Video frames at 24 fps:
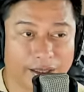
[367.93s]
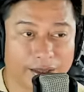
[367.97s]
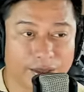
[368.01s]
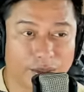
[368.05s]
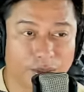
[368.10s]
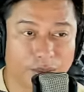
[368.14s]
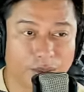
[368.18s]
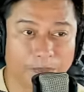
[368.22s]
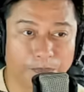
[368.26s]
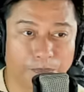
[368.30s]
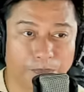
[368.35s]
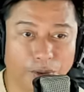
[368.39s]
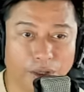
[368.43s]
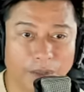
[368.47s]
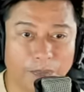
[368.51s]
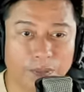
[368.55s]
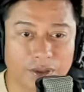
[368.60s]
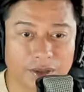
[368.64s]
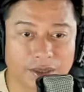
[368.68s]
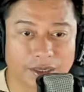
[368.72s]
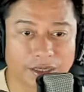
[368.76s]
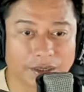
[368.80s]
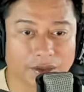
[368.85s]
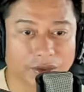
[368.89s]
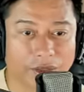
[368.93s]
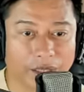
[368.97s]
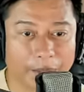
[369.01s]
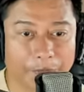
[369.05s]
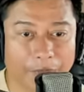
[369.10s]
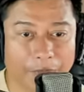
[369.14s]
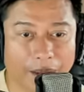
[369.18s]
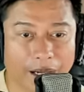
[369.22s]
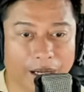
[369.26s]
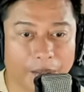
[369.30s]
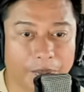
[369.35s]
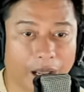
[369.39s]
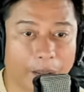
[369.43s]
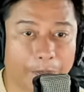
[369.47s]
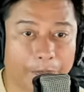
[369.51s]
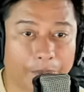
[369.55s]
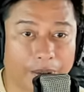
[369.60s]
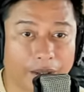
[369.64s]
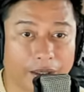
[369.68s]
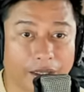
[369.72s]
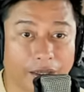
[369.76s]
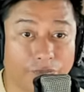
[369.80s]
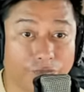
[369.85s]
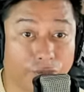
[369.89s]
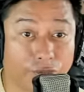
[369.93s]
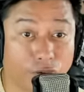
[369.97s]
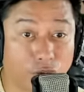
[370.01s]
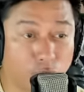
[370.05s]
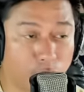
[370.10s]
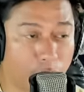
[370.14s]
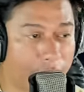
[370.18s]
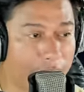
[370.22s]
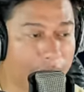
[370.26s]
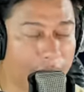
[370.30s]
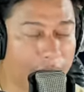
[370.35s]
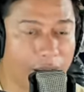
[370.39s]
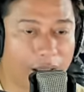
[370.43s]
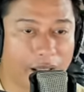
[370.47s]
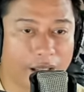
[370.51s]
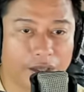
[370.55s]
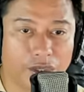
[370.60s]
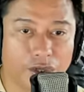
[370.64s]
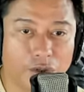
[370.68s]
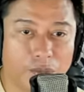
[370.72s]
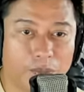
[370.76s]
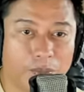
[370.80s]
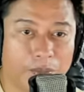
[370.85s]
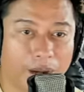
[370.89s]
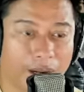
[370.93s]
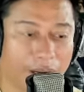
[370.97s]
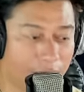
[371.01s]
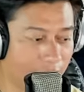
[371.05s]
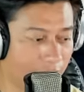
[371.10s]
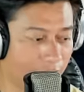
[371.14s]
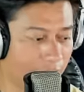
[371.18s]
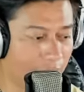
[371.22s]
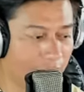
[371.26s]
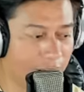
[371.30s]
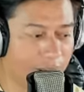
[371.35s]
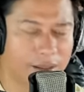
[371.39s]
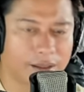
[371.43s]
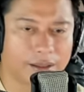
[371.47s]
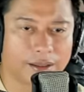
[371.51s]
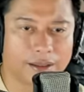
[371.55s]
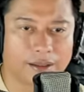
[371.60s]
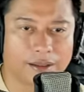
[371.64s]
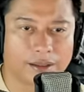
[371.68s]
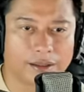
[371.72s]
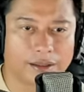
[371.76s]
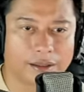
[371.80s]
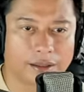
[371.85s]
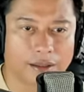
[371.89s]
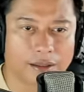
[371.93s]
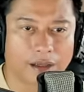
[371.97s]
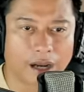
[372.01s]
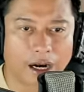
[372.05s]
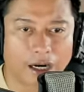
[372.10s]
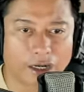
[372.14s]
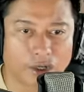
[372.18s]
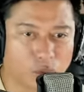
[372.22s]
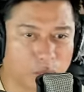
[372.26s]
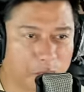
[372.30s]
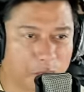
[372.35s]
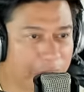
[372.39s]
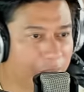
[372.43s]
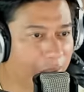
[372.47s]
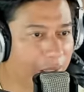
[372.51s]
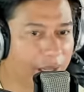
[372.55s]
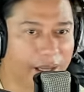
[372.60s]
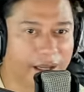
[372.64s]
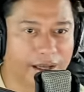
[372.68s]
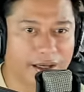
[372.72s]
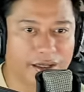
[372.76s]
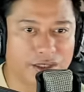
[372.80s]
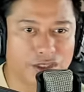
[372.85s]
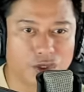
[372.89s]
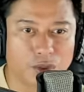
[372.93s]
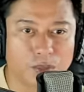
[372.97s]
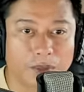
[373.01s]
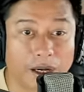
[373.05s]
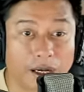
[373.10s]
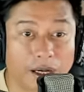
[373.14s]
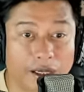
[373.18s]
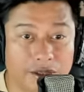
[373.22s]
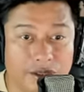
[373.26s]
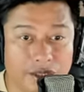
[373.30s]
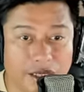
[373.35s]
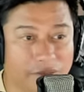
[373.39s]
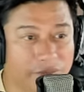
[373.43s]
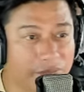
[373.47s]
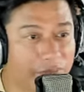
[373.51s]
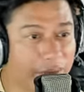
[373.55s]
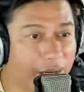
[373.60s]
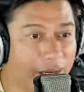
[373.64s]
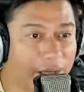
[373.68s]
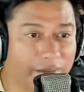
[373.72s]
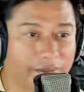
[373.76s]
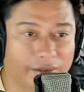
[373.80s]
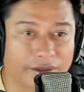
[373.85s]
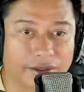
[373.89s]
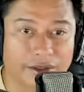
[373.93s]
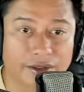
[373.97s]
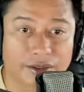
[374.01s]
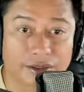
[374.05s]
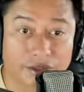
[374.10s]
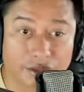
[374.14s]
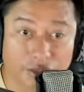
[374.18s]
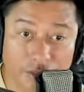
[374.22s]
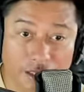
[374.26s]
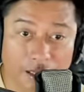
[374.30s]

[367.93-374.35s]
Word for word: So ang purpose nito ay eh, para makapag-refuel yung mga cargo planes, yung mga jet fighters.